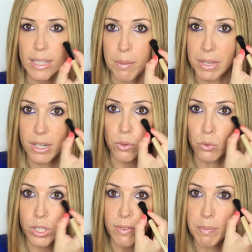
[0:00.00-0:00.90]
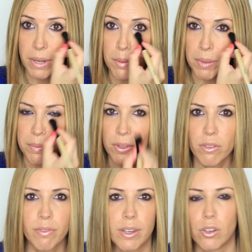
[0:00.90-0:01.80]
También inclusive para el párpado
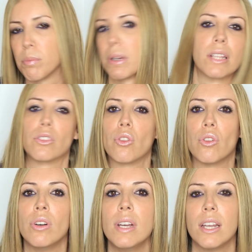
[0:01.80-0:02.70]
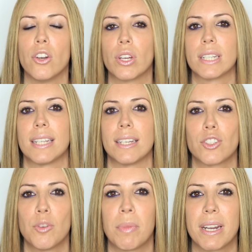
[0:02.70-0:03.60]
inferior, para todo lo que sea
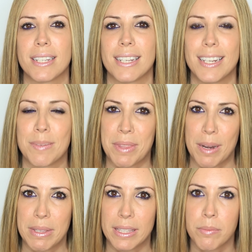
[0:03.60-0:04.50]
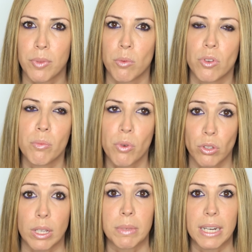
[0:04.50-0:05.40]
sombras, especialmente en polvo y un
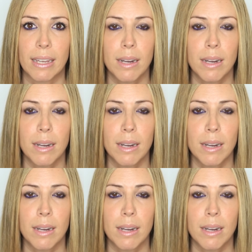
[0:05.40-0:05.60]
poco también en